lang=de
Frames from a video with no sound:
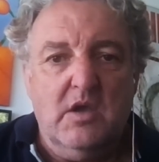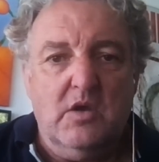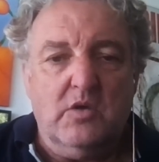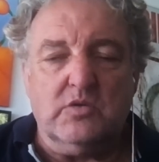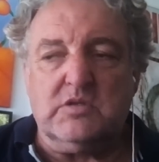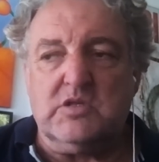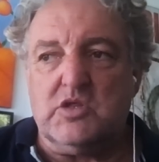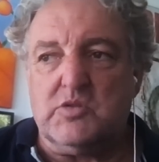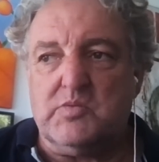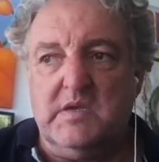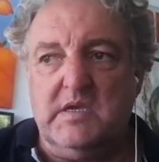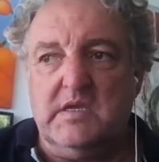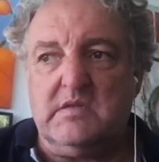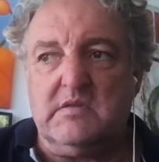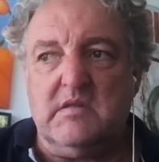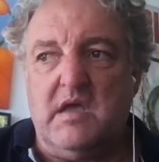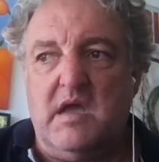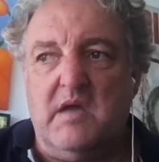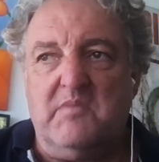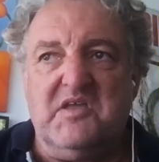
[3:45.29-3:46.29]
Und die
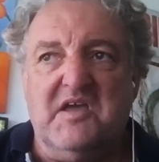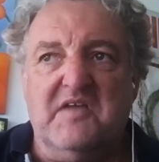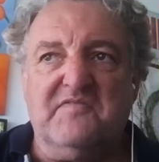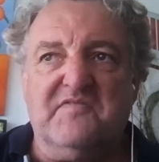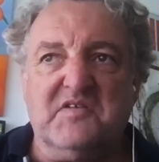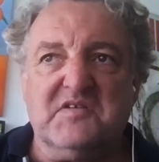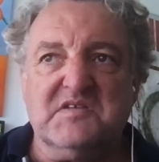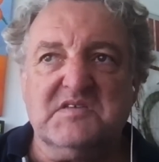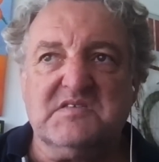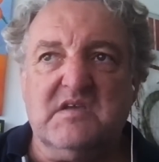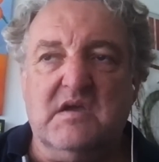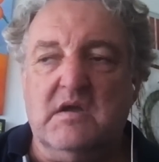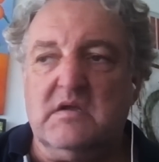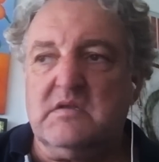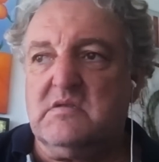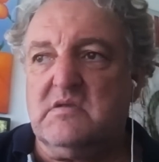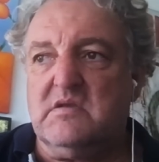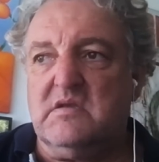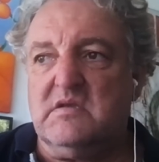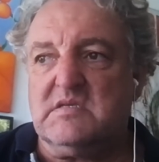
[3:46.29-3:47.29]
Schweden haben einfach
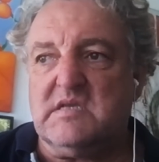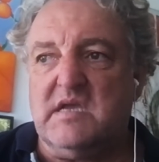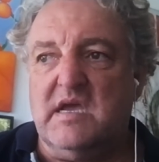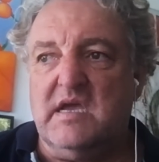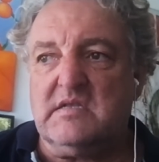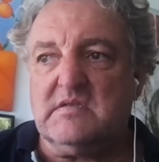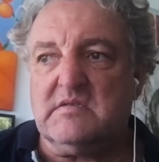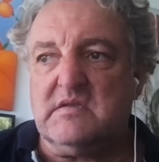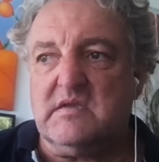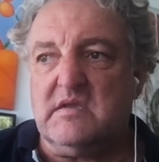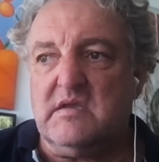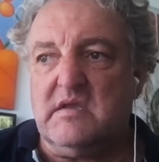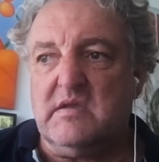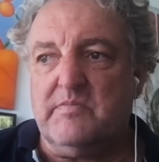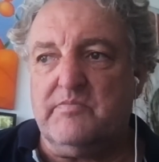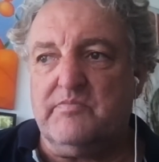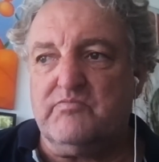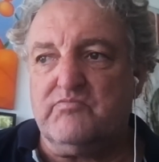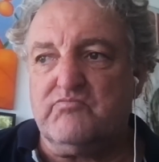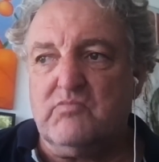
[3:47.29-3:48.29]
gesagt, äh, seid
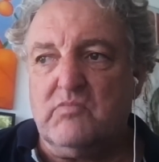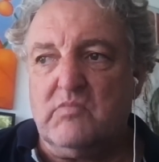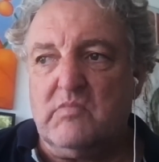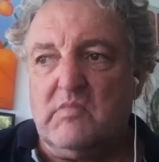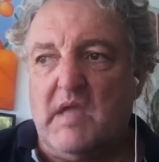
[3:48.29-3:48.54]
ähm,